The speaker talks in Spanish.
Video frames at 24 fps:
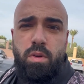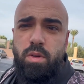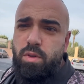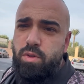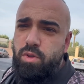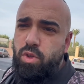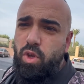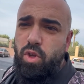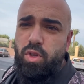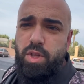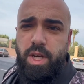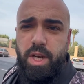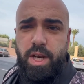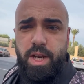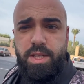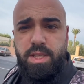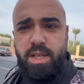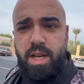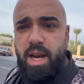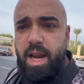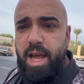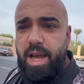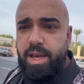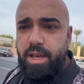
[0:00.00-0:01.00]
todo tiene que
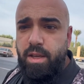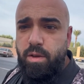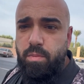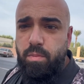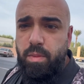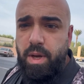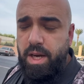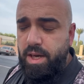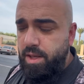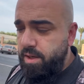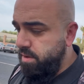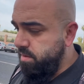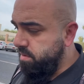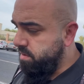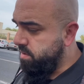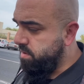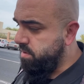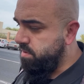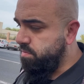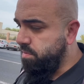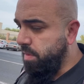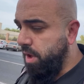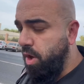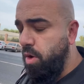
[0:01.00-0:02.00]
ser light, ¿vale?
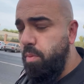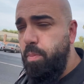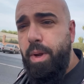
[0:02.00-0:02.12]
Vamos